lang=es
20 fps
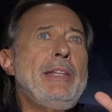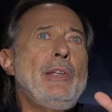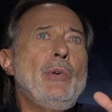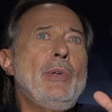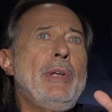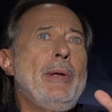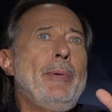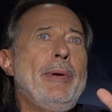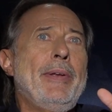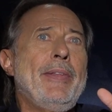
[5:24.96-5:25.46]
digo
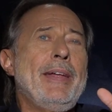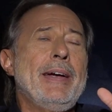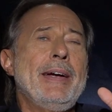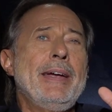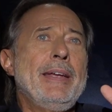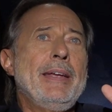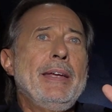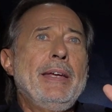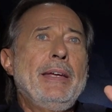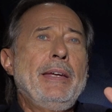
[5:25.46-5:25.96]
la verdad.
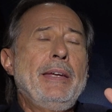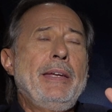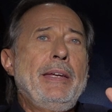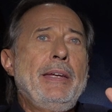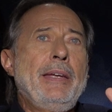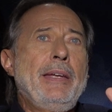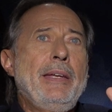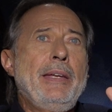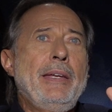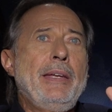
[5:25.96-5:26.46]

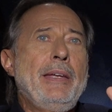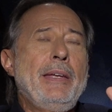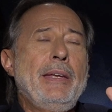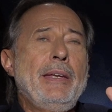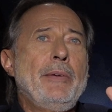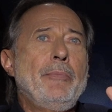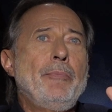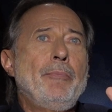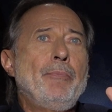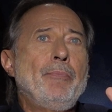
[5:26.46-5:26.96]

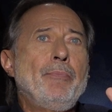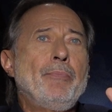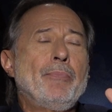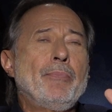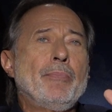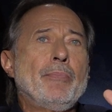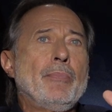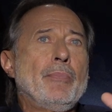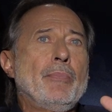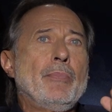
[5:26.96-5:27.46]
Eh,
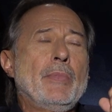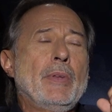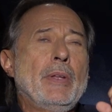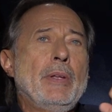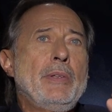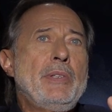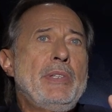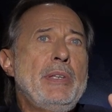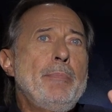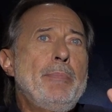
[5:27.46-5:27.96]

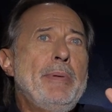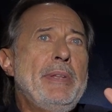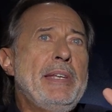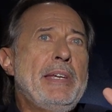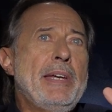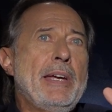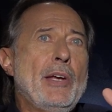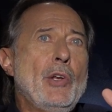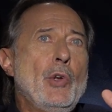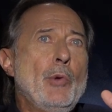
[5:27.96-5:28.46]
siempre
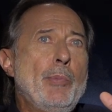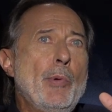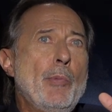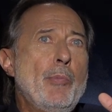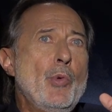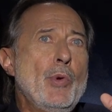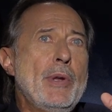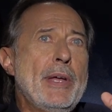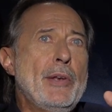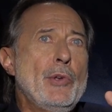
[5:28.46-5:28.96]
dije que lo
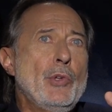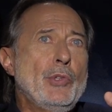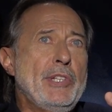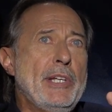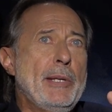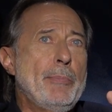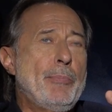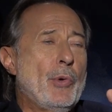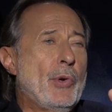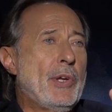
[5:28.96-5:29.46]
popular no
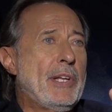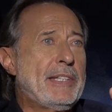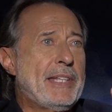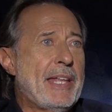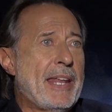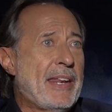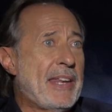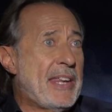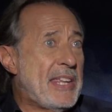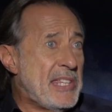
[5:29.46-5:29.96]
tiene por qué
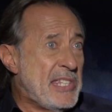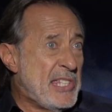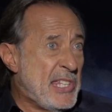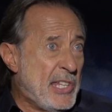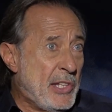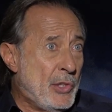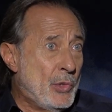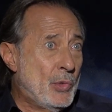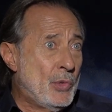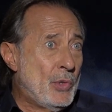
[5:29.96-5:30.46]
estar
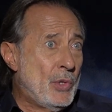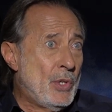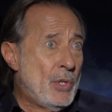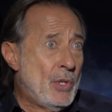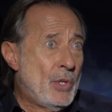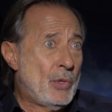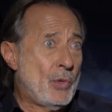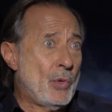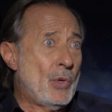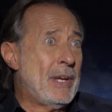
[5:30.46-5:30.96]
reñido
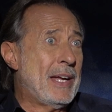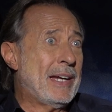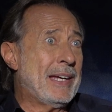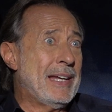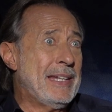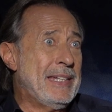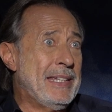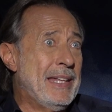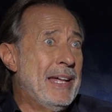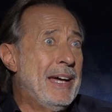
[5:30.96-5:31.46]
con la
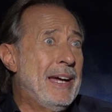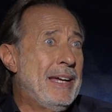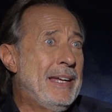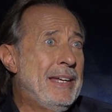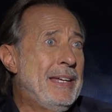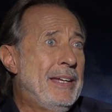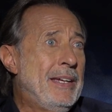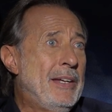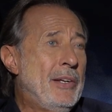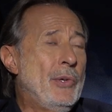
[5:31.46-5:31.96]
calidad,
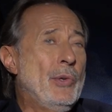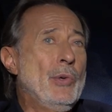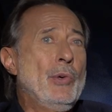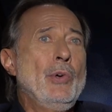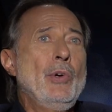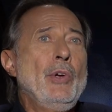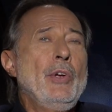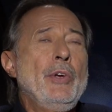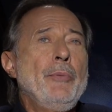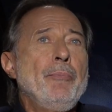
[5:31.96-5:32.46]

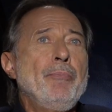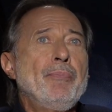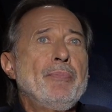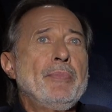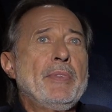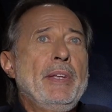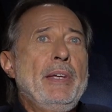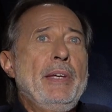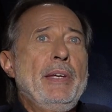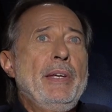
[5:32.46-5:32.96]

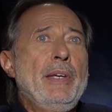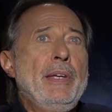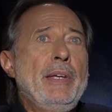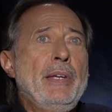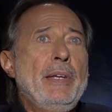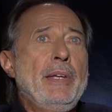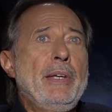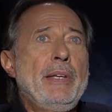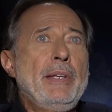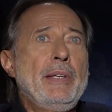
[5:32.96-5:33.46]

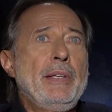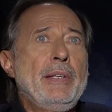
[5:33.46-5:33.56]
eh,